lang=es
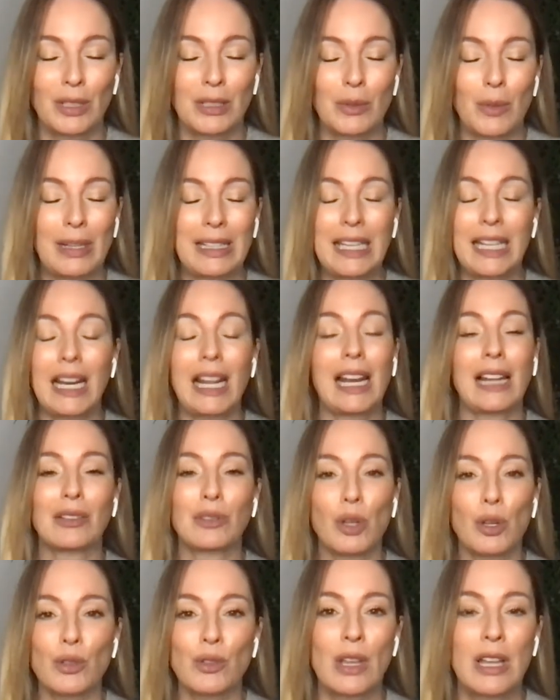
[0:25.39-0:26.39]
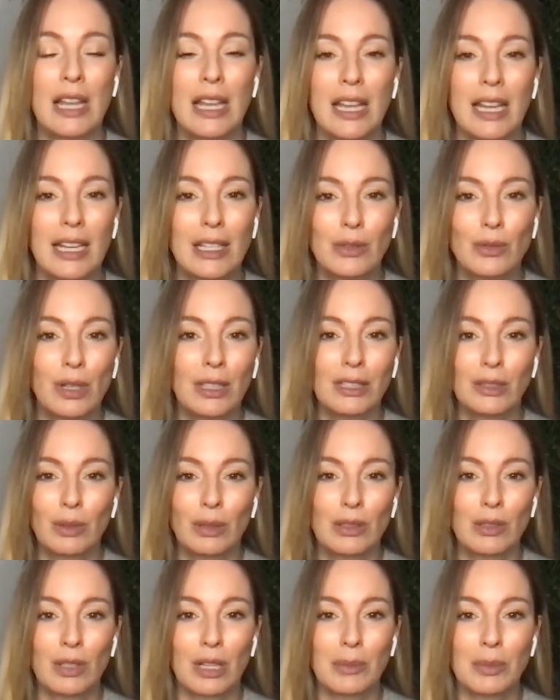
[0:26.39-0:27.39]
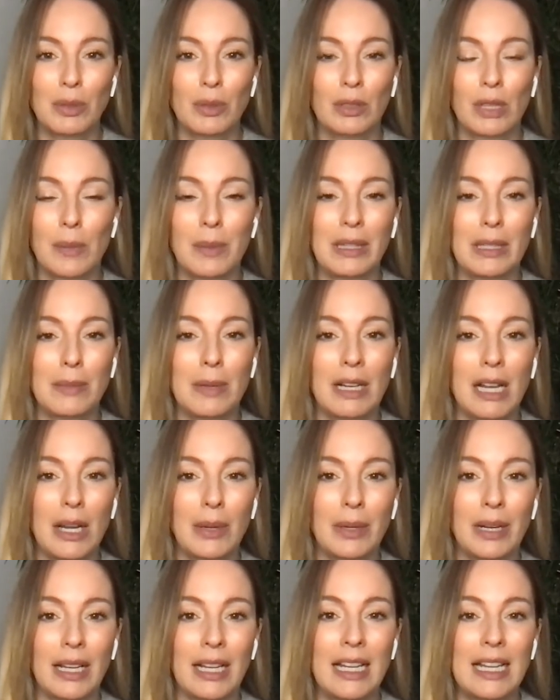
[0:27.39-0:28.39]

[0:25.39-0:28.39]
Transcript: O sea, cualquiera de las dos es una situación absolutamente macabra.